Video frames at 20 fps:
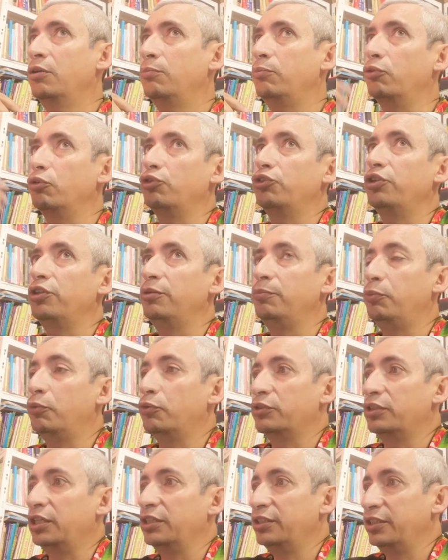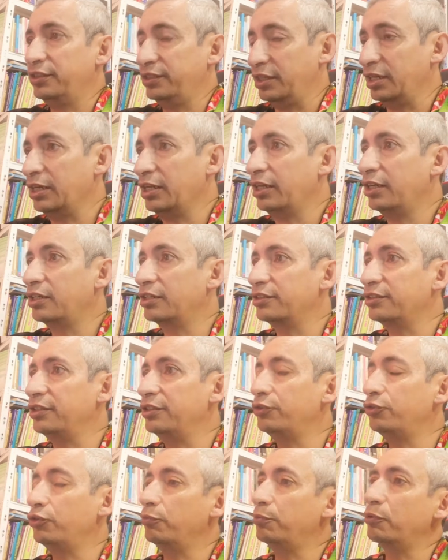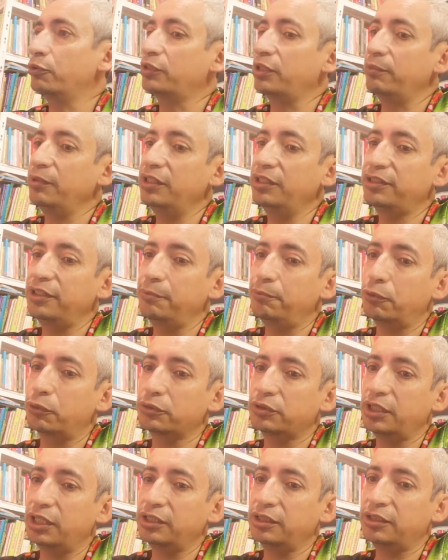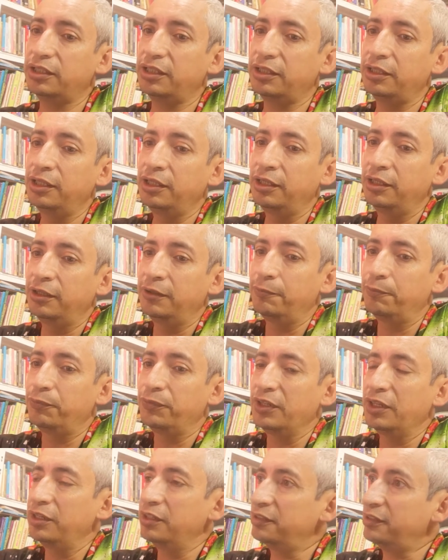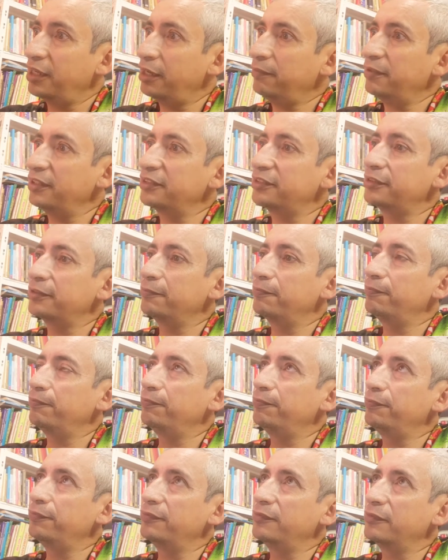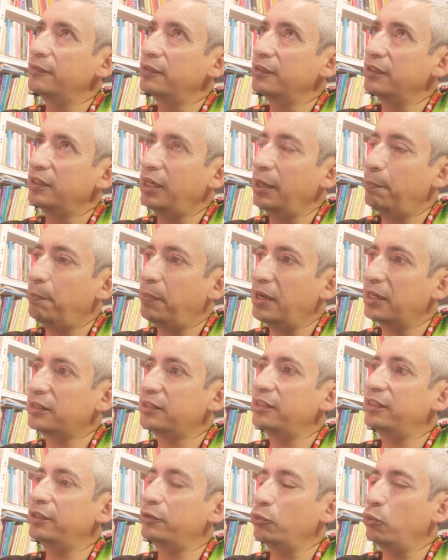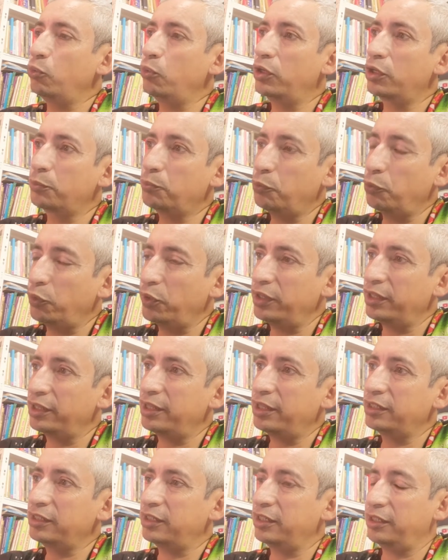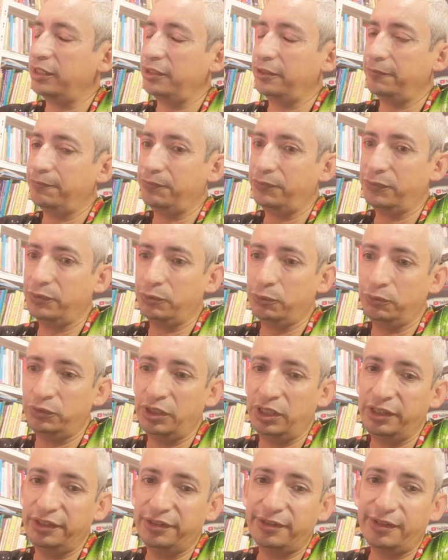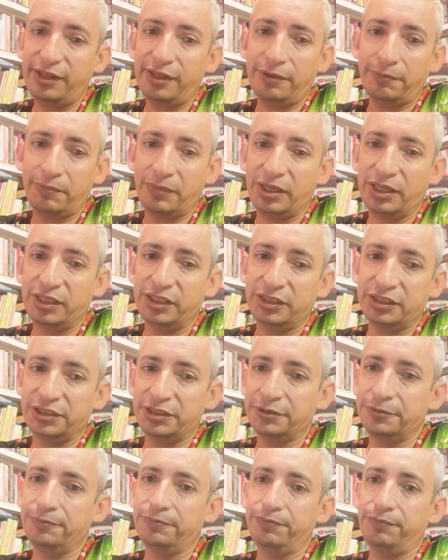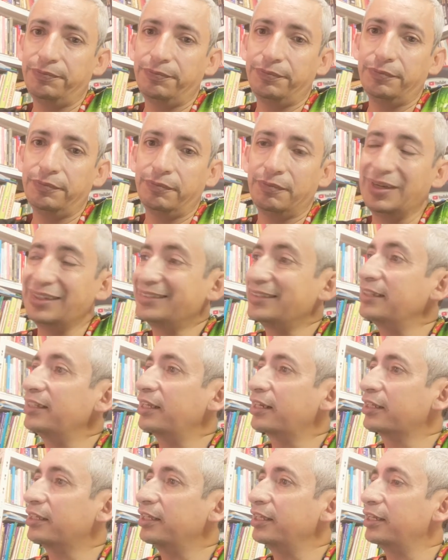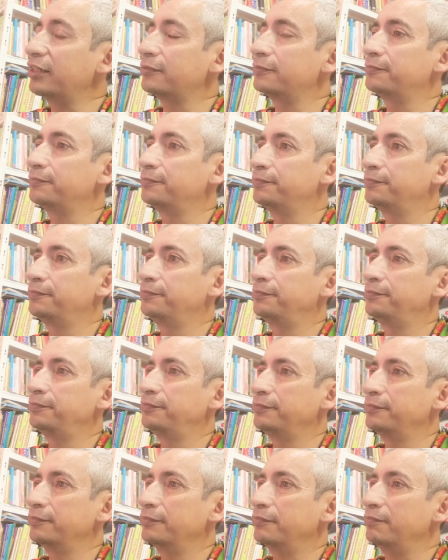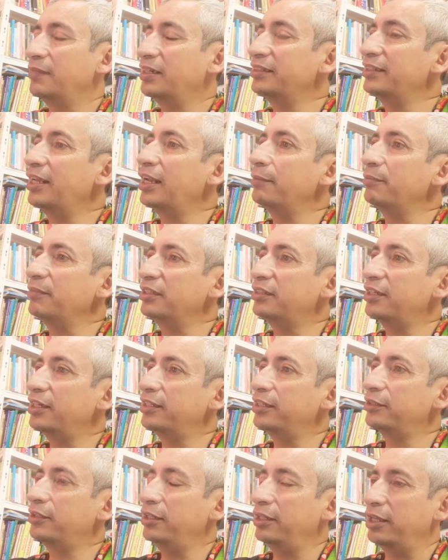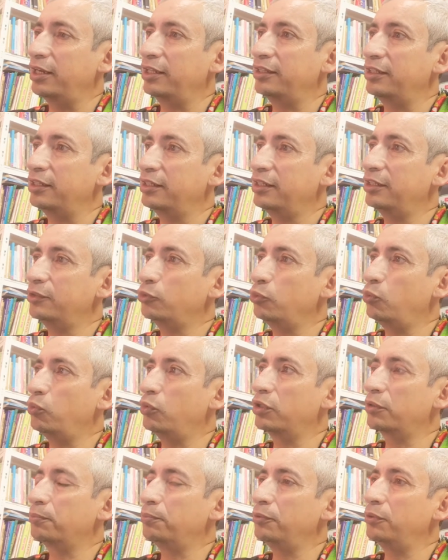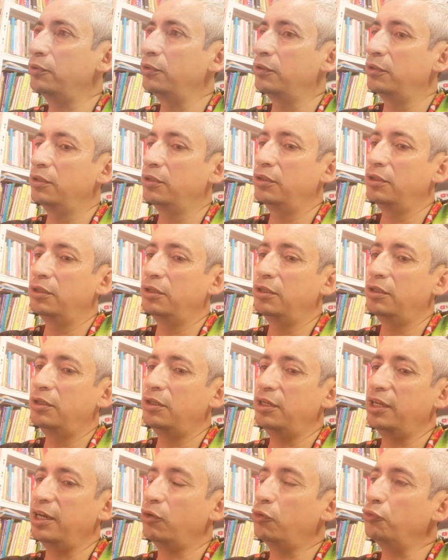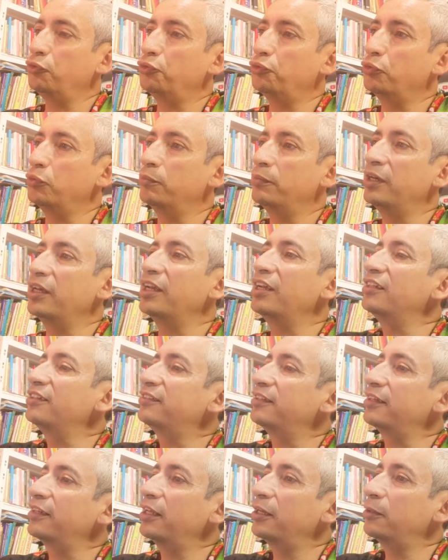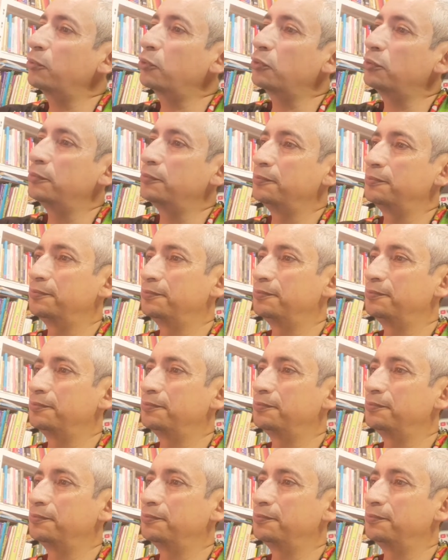Por eso es importante hacer el ejercicio, pero también es importante, ¿sabes qué parte de tu cuerpo es la que utiliza más, más energía? Más de la mitad de, la energía de tu cuerpo la consume el cerebro.